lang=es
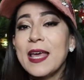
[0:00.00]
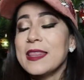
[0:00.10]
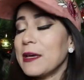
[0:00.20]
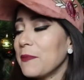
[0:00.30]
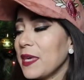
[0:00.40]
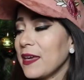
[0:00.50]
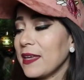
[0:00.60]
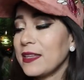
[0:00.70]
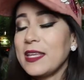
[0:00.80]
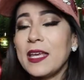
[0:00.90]
También
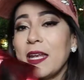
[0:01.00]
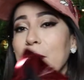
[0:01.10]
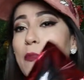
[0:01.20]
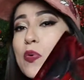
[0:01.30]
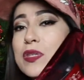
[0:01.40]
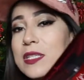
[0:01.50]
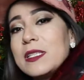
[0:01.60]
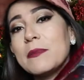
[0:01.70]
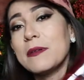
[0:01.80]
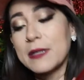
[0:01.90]
tiene
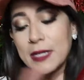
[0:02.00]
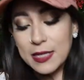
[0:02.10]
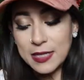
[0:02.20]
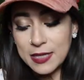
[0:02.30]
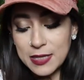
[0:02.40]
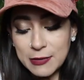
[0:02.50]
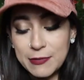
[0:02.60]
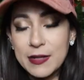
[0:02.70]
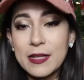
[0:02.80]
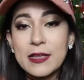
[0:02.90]
muchísima variedad de
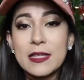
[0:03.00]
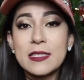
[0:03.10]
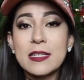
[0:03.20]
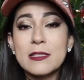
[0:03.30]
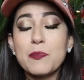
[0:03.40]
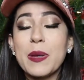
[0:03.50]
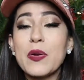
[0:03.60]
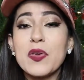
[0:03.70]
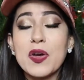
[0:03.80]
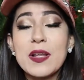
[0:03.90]
diferentes sets, pero
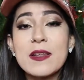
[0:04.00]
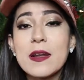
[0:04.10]
yo les